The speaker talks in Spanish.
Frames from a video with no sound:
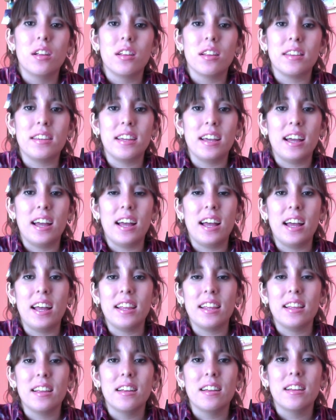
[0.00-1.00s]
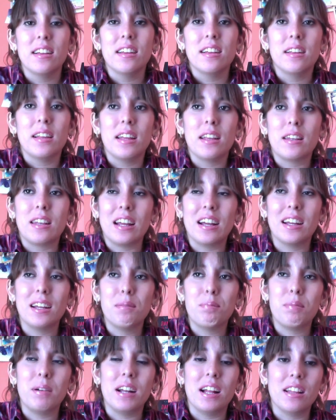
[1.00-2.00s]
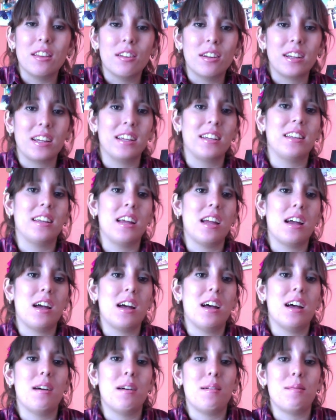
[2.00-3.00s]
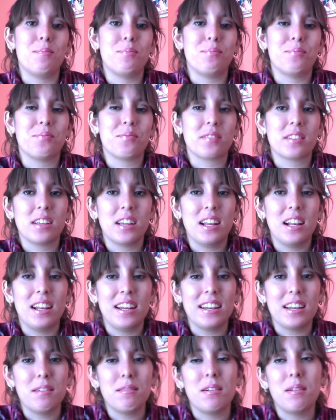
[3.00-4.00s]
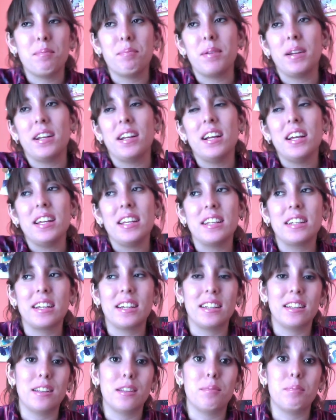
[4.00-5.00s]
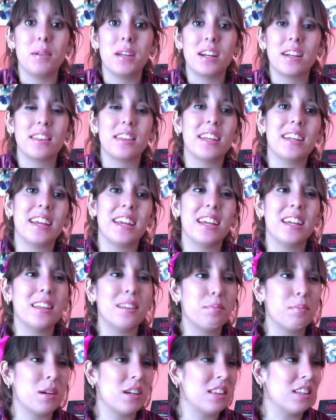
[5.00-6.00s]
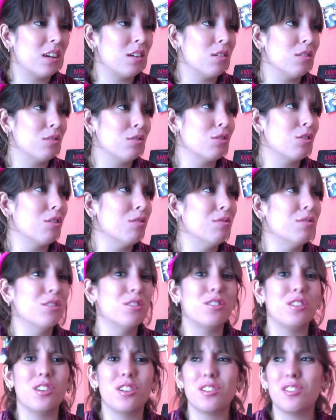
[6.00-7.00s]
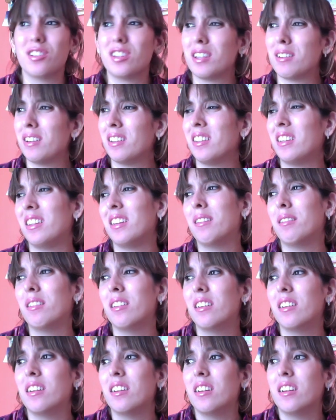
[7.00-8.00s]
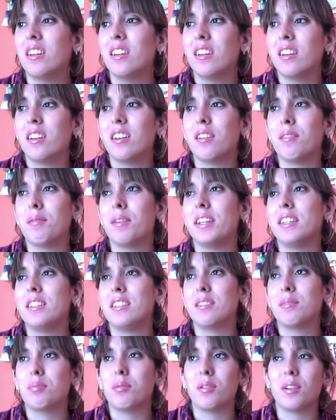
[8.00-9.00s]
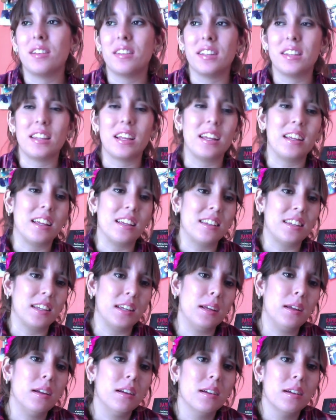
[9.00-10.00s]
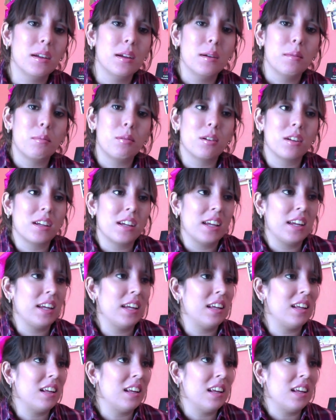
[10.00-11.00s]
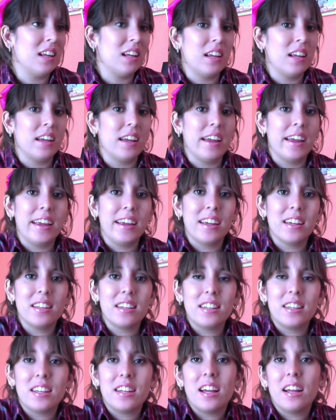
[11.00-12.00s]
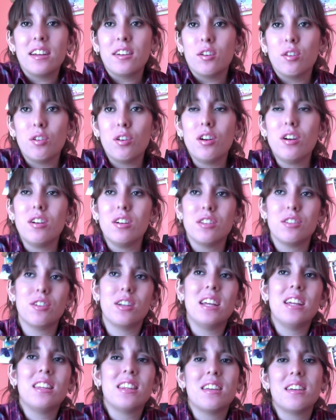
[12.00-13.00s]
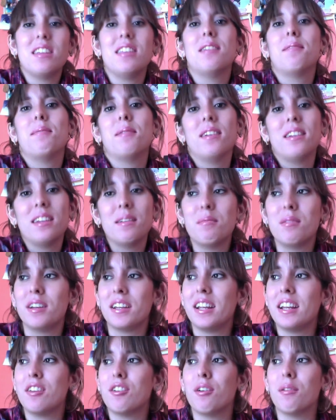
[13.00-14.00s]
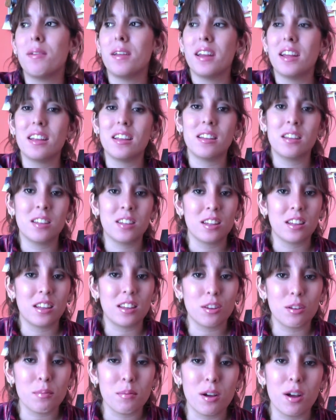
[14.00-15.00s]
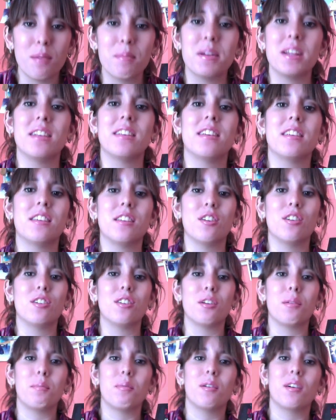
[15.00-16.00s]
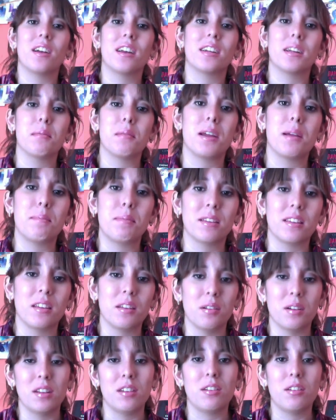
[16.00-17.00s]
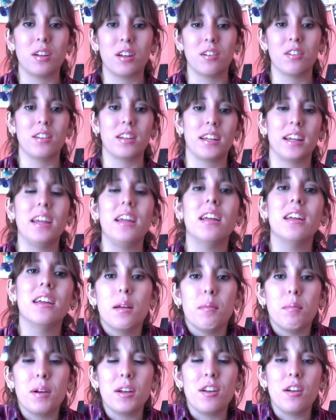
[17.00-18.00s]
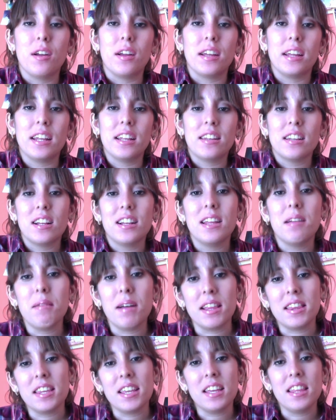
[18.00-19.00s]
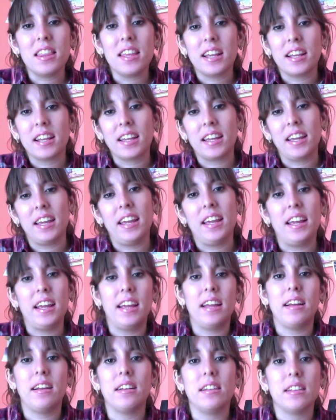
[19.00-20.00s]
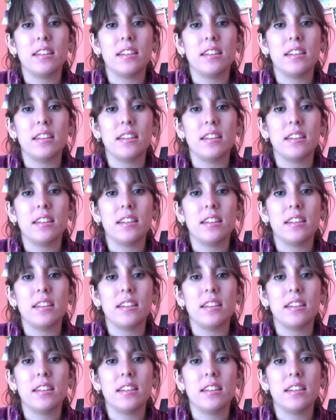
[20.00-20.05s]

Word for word: ya están esperando que sea Elena vampira y que despierta y ella despierta con su confusión. Yo estaba así de, no manches, pobrecita, y así, porque ella decía, no, yo ya estaba dispuesta a morir, yo había tomado mi decisión, no puedo creer que me haya pasado esto y que no sé qué. Bueno, y está el debate de que